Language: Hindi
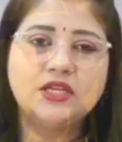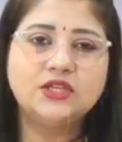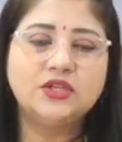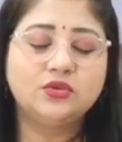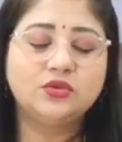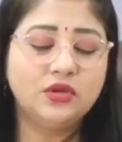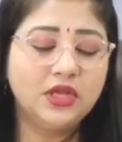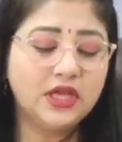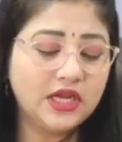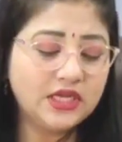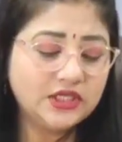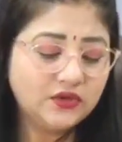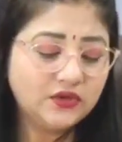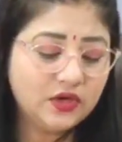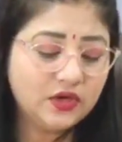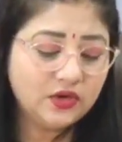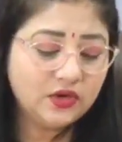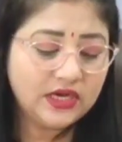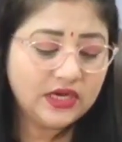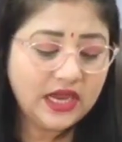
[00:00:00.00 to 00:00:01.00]
राशि तुला राशि
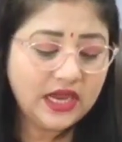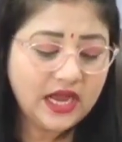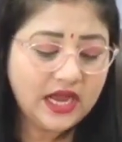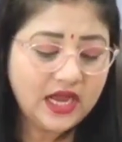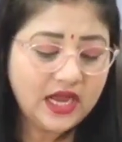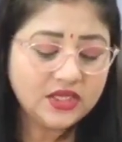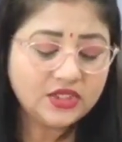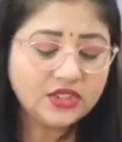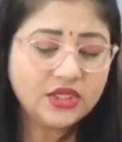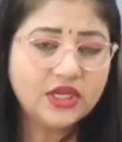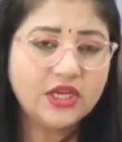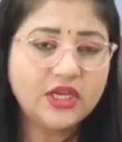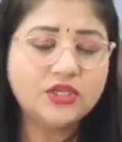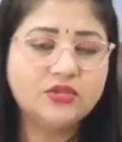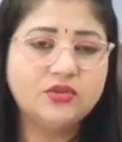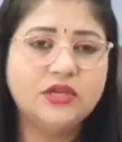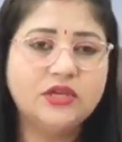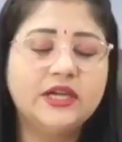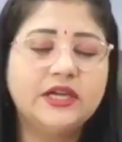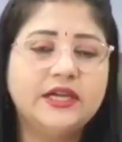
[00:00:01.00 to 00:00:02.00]
वालों के लिए आज के लिए
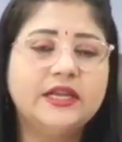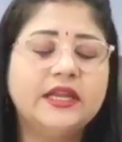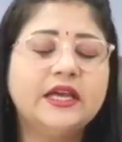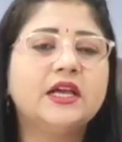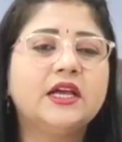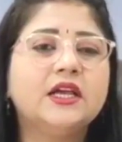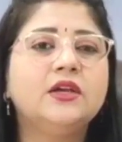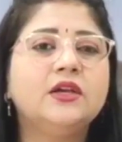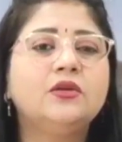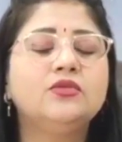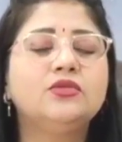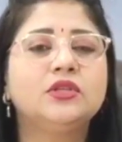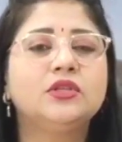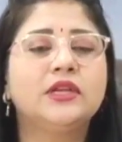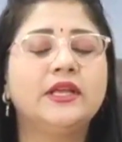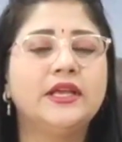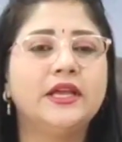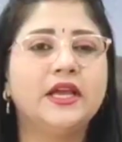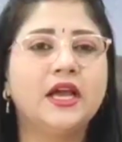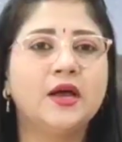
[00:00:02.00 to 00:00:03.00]
जो है कहीं ना कहीं कुछ
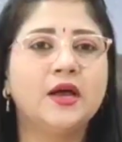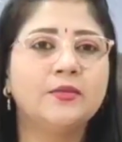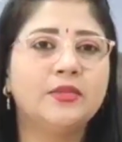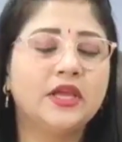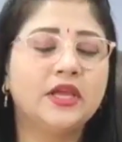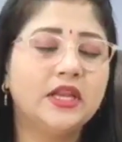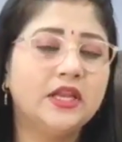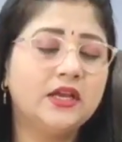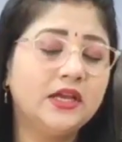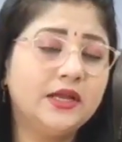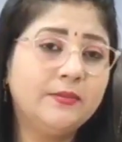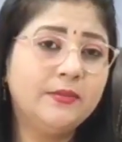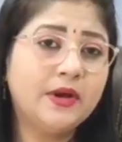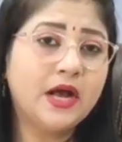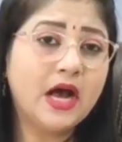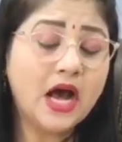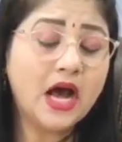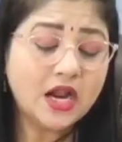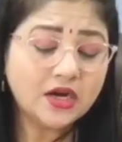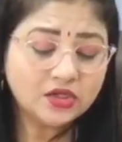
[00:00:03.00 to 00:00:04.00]
नए काम के लिए कहीं
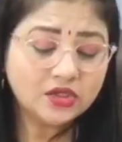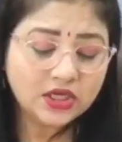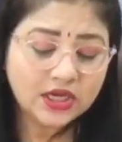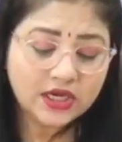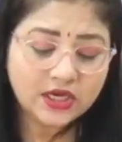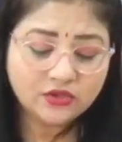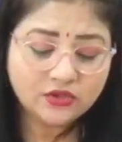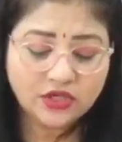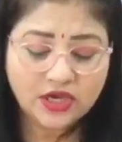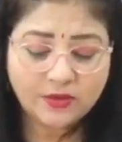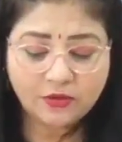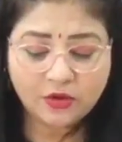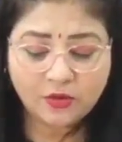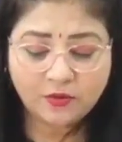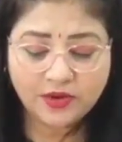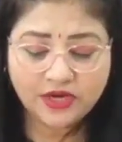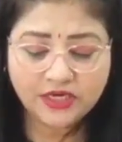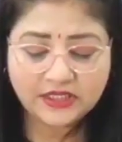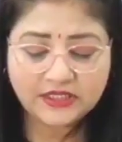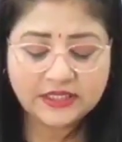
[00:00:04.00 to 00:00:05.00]
बाहर जाना जो आपको
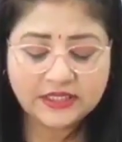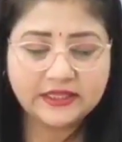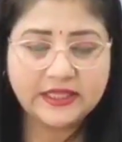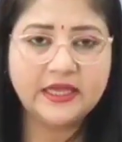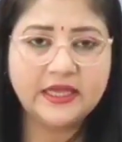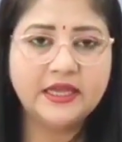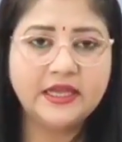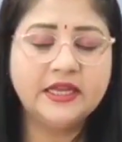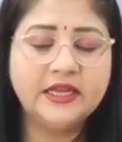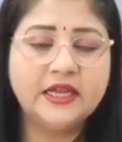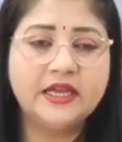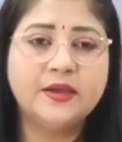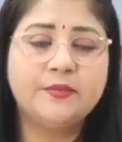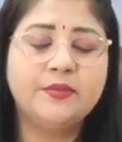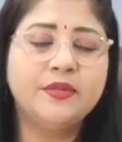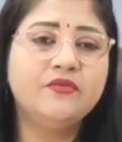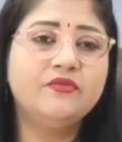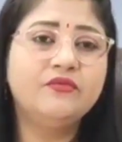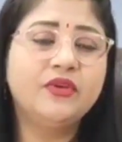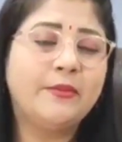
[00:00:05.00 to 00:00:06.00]
पड़ सकता है कहीं ना कहीं
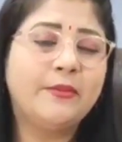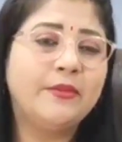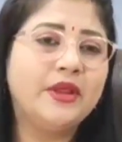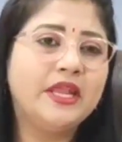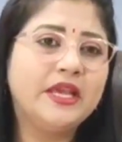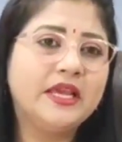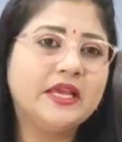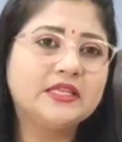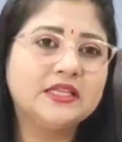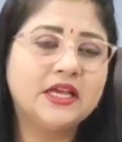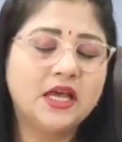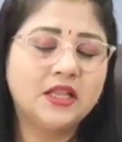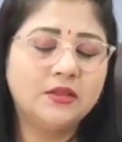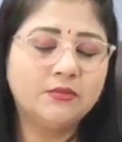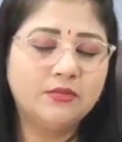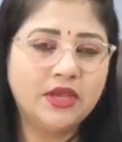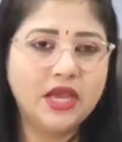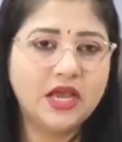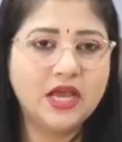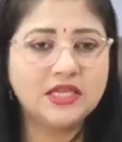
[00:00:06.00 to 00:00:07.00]
अपने फैमिली के
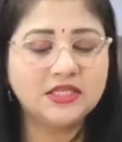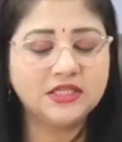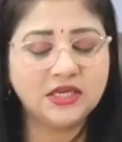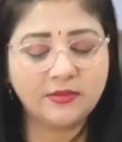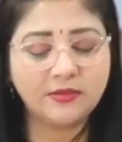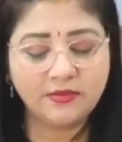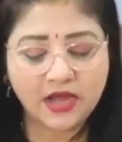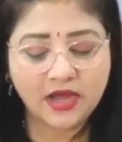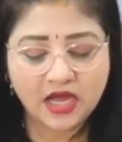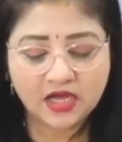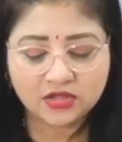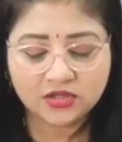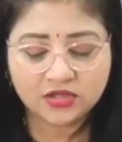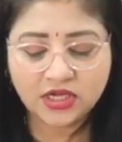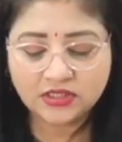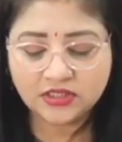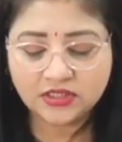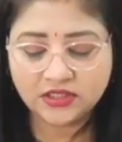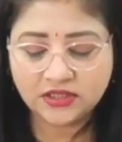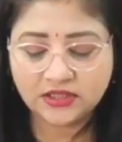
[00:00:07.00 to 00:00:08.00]
साथ भी आज आप बाहर
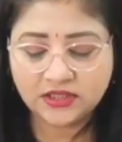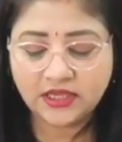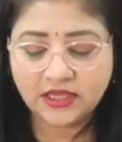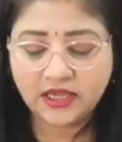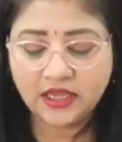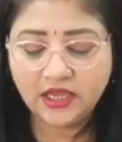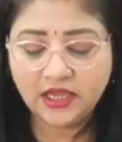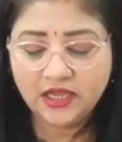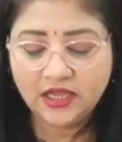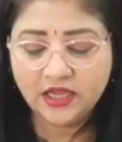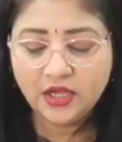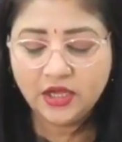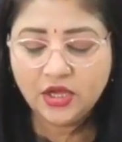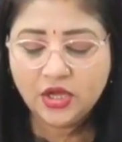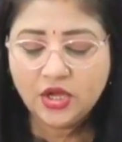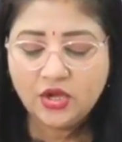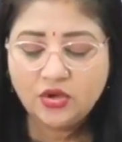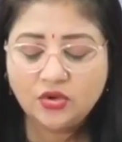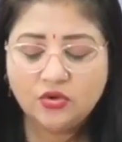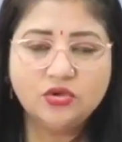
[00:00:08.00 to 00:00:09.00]
जा सकते हैं
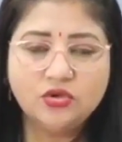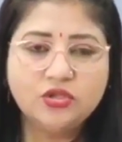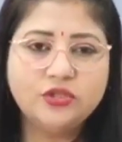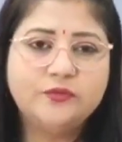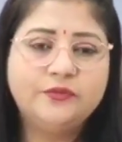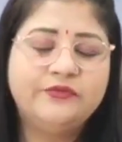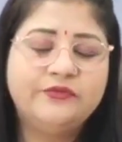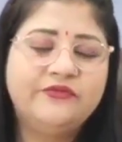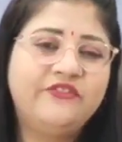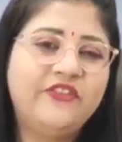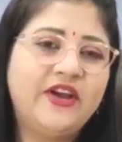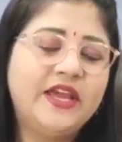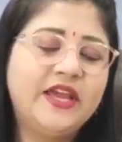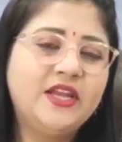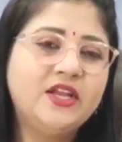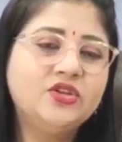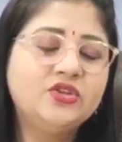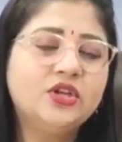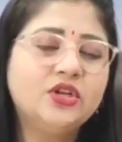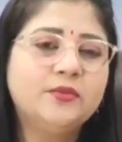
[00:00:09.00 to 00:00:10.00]
कुछ
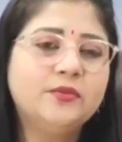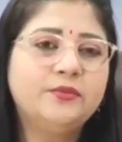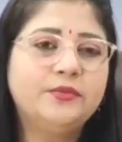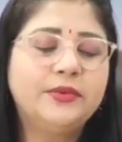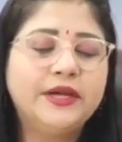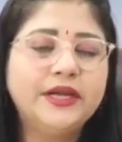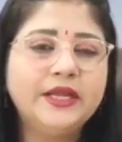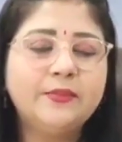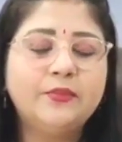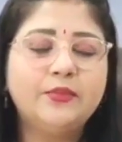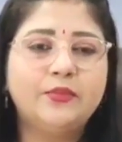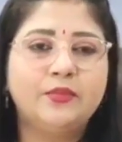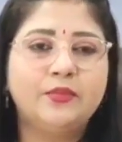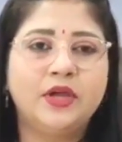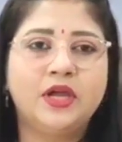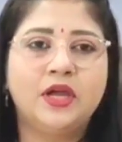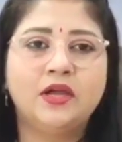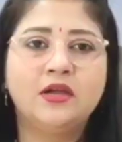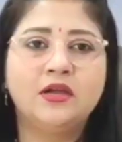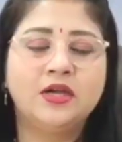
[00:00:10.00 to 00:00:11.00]
फाइनेंशियल बड़ी
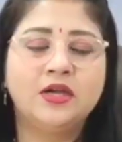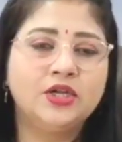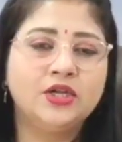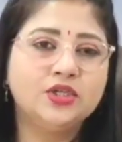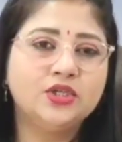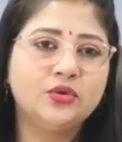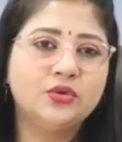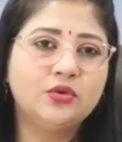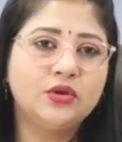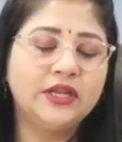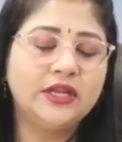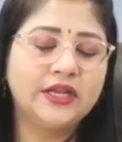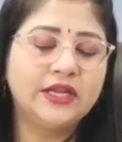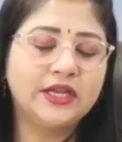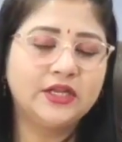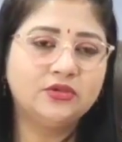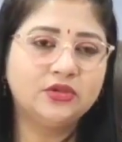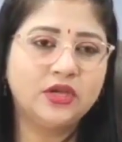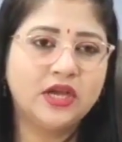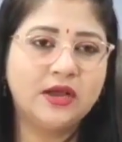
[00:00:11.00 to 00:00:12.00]
कंडीशन को
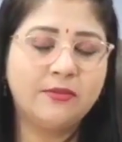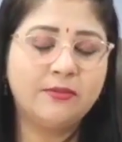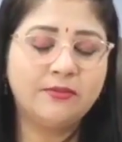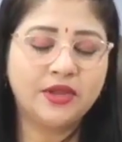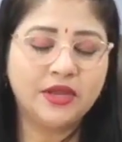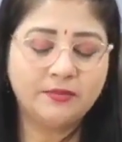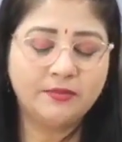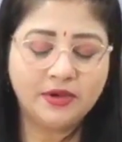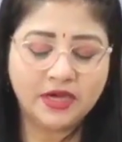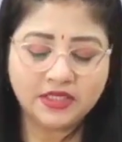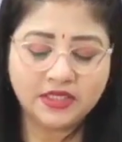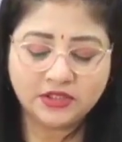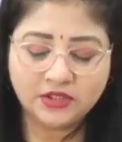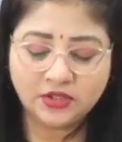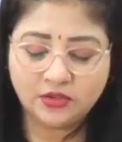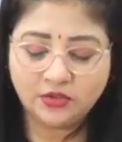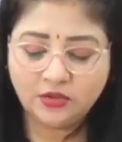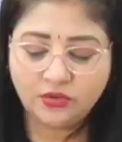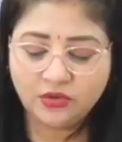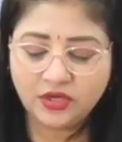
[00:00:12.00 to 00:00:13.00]
लेके जो है आपकी बात
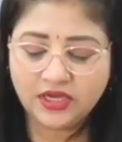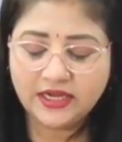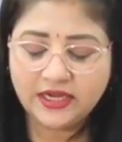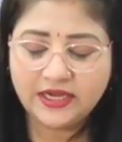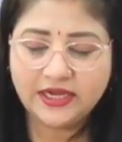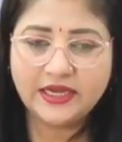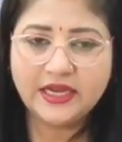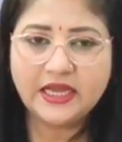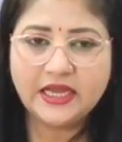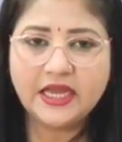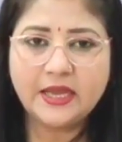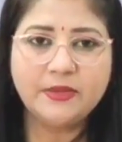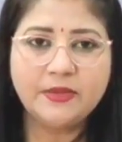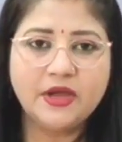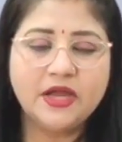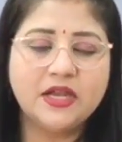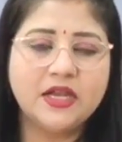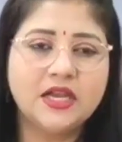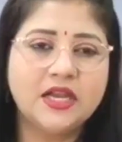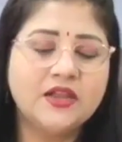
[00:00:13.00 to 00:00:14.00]
ज़रूर होगी कहीं ना कहीं
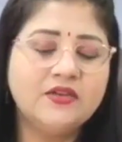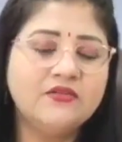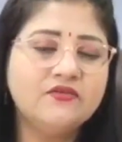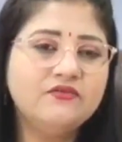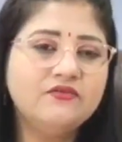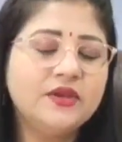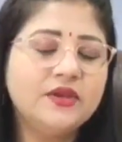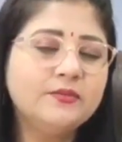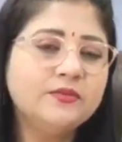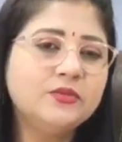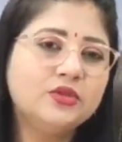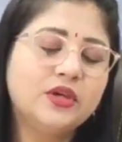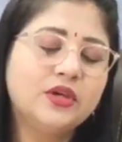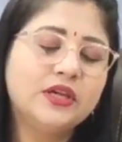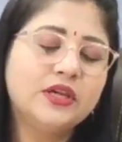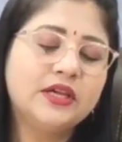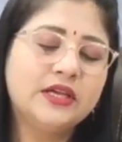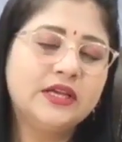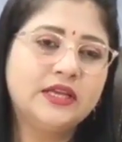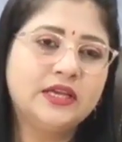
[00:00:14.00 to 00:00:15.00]
आपका नेम फेम जो
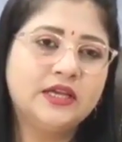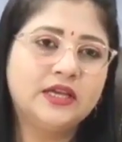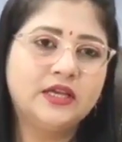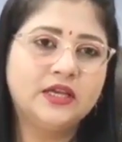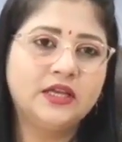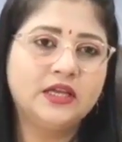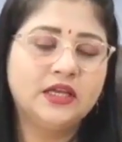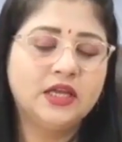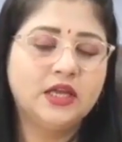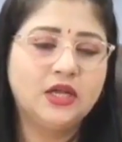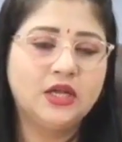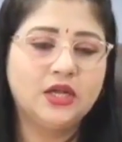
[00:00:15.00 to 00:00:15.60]
है कहीं ना कहीं